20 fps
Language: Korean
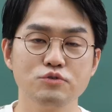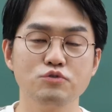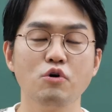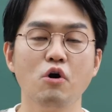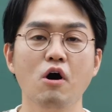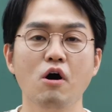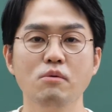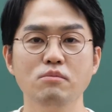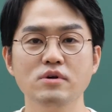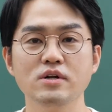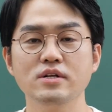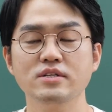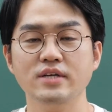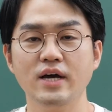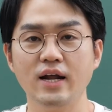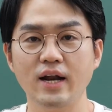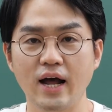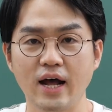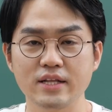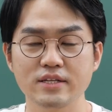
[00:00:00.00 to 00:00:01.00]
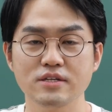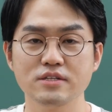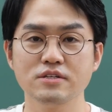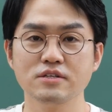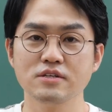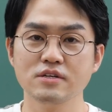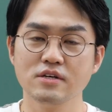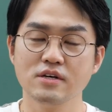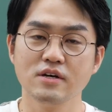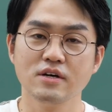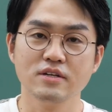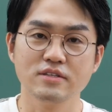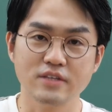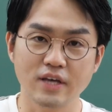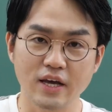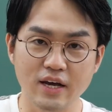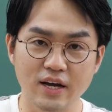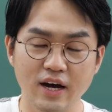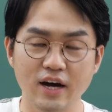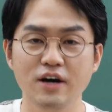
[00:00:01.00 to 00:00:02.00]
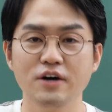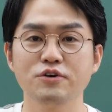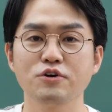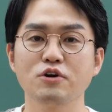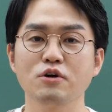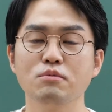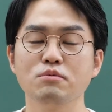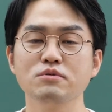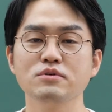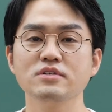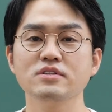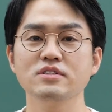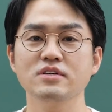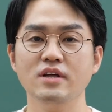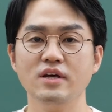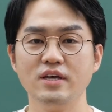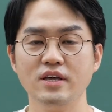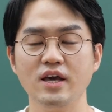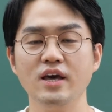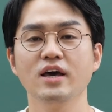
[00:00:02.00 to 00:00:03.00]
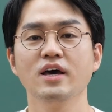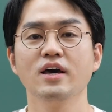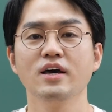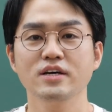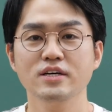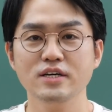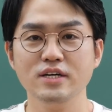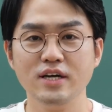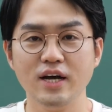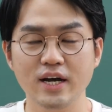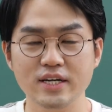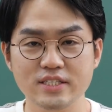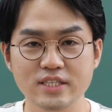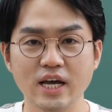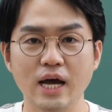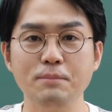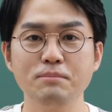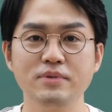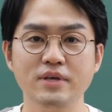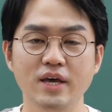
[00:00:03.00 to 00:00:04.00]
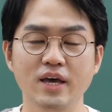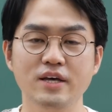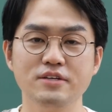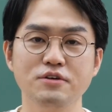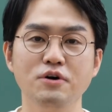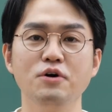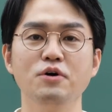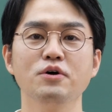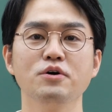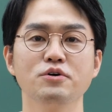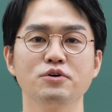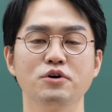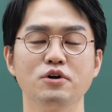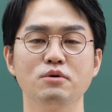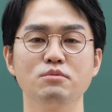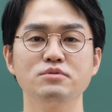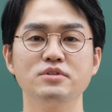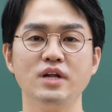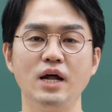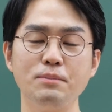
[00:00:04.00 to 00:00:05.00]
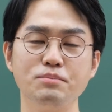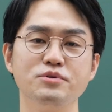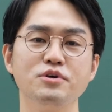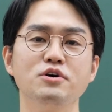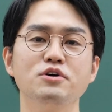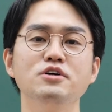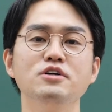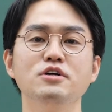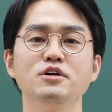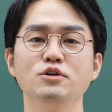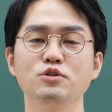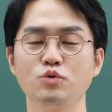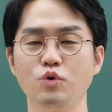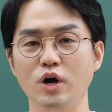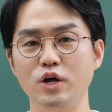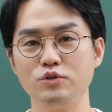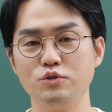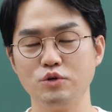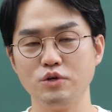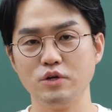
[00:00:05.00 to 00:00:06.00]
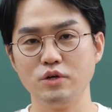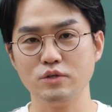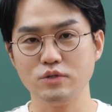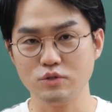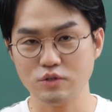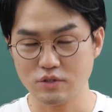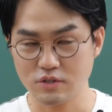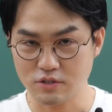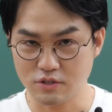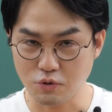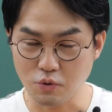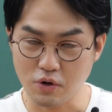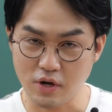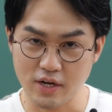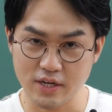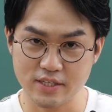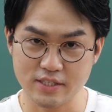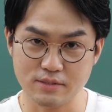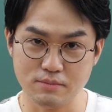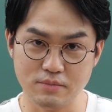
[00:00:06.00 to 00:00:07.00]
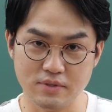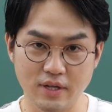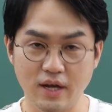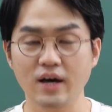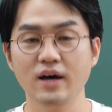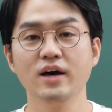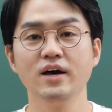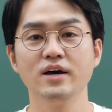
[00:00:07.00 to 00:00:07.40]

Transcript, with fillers: 수험을 잘 아는 제가 여러분들에게 끝까지 함께해서 여러분들 합격을 도와드리도록 하겠습니다.